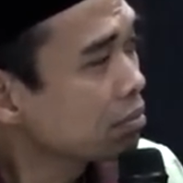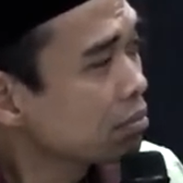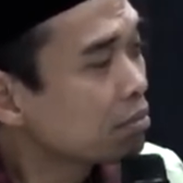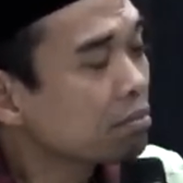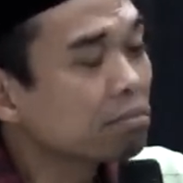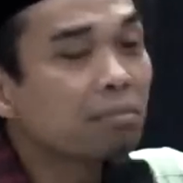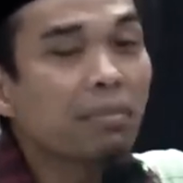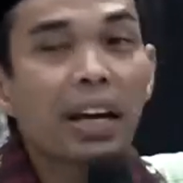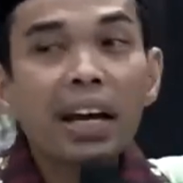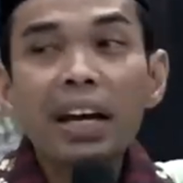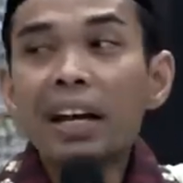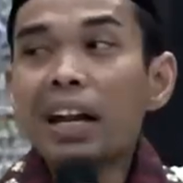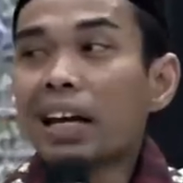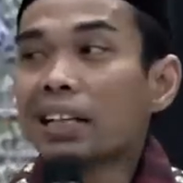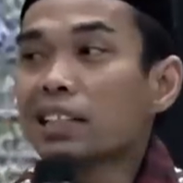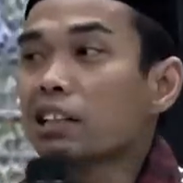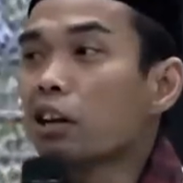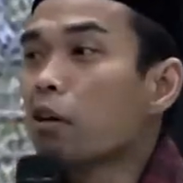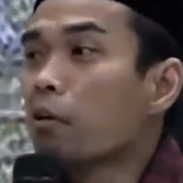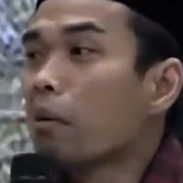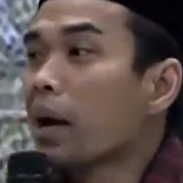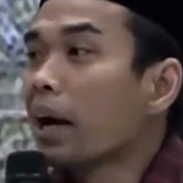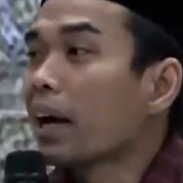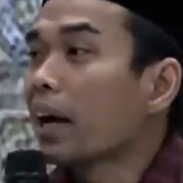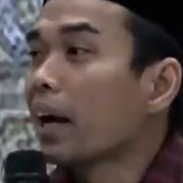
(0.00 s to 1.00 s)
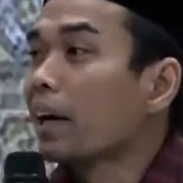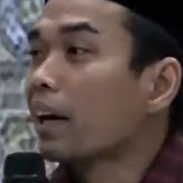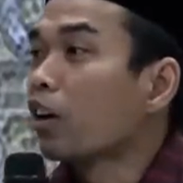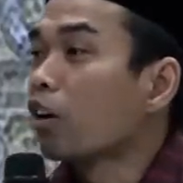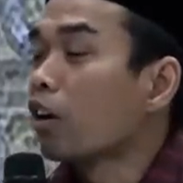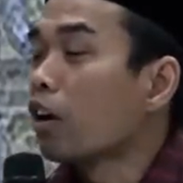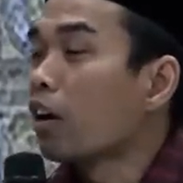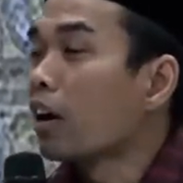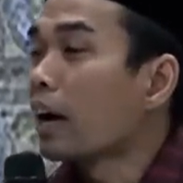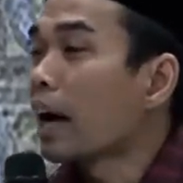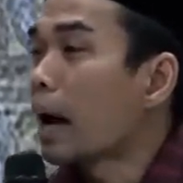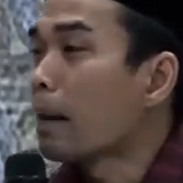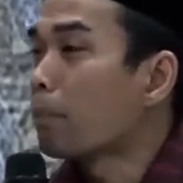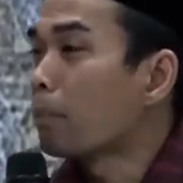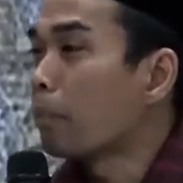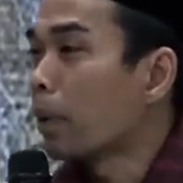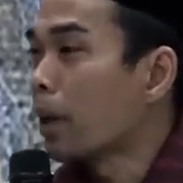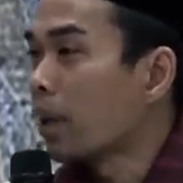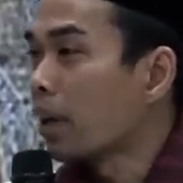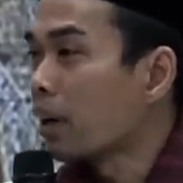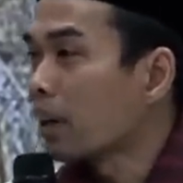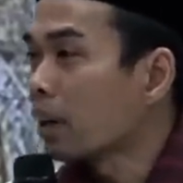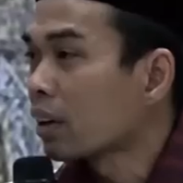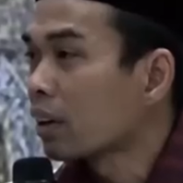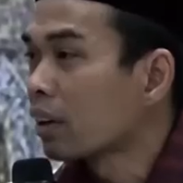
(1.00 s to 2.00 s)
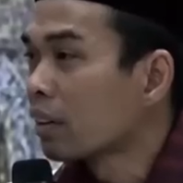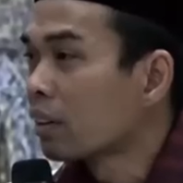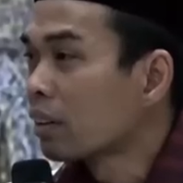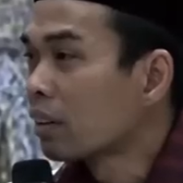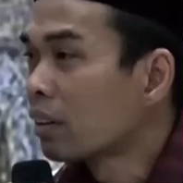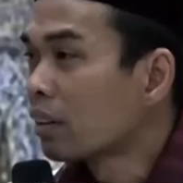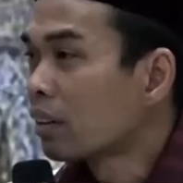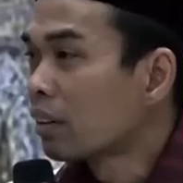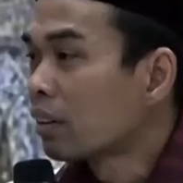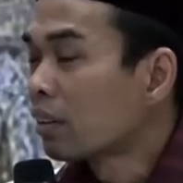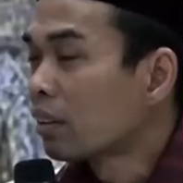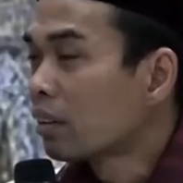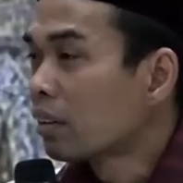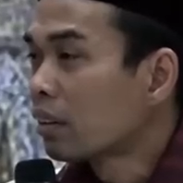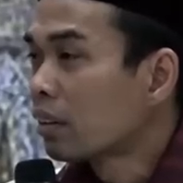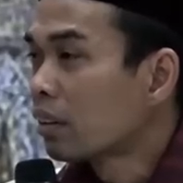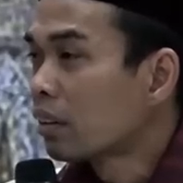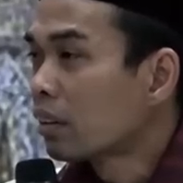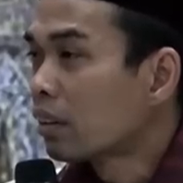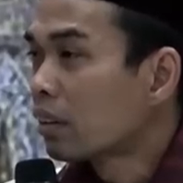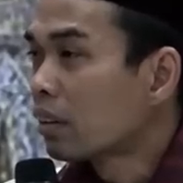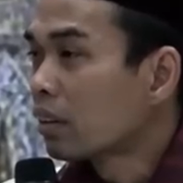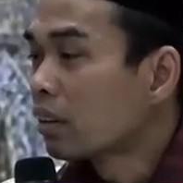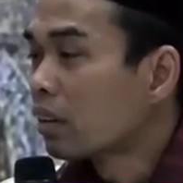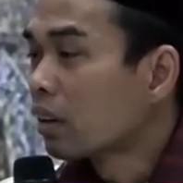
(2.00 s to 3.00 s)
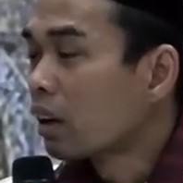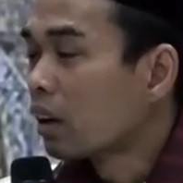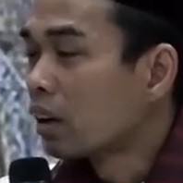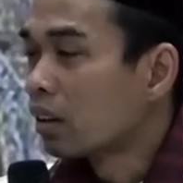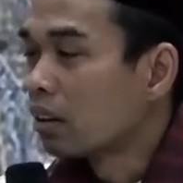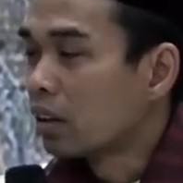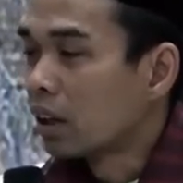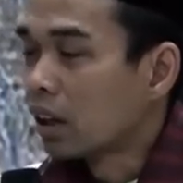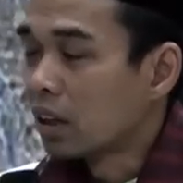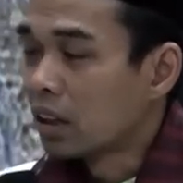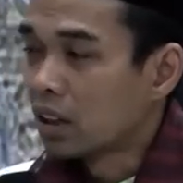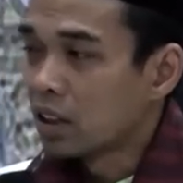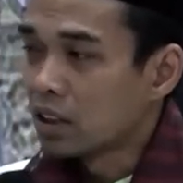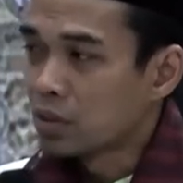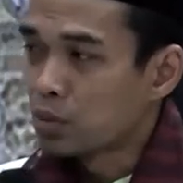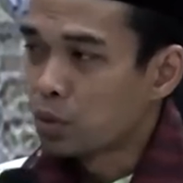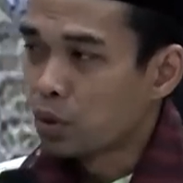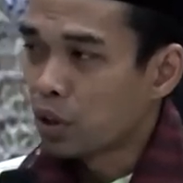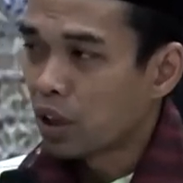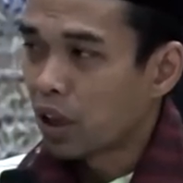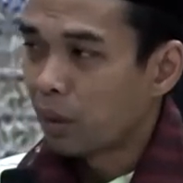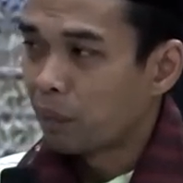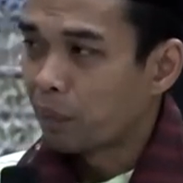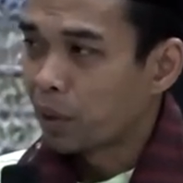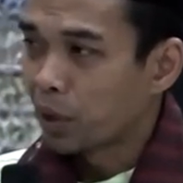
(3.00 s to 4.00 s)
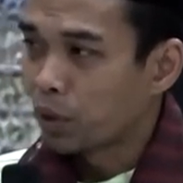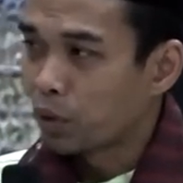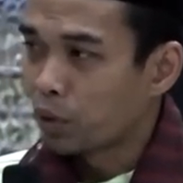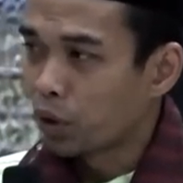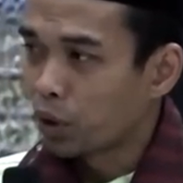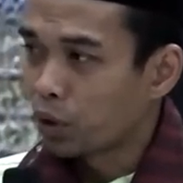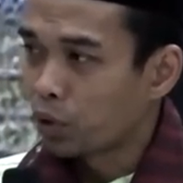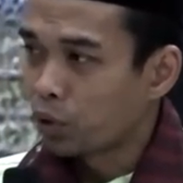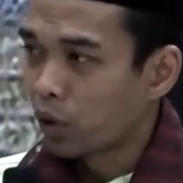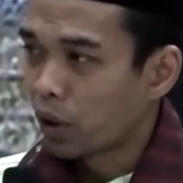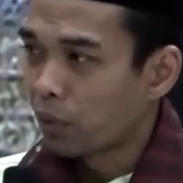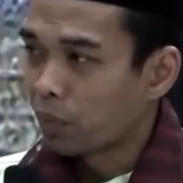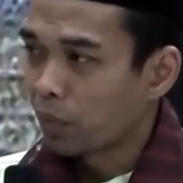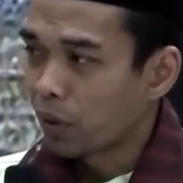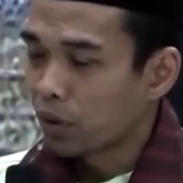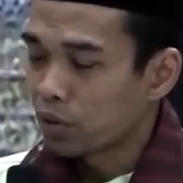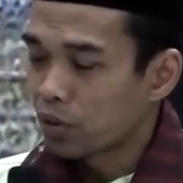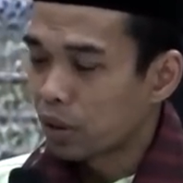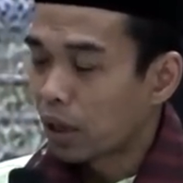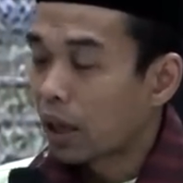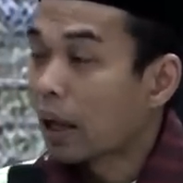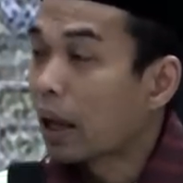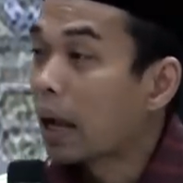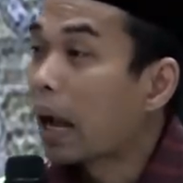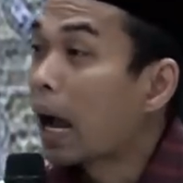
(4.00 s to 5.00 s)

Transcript: Beda sama makanan orang kafir. Janganlah sebut kafir kuat-kuat Pak Ustaz.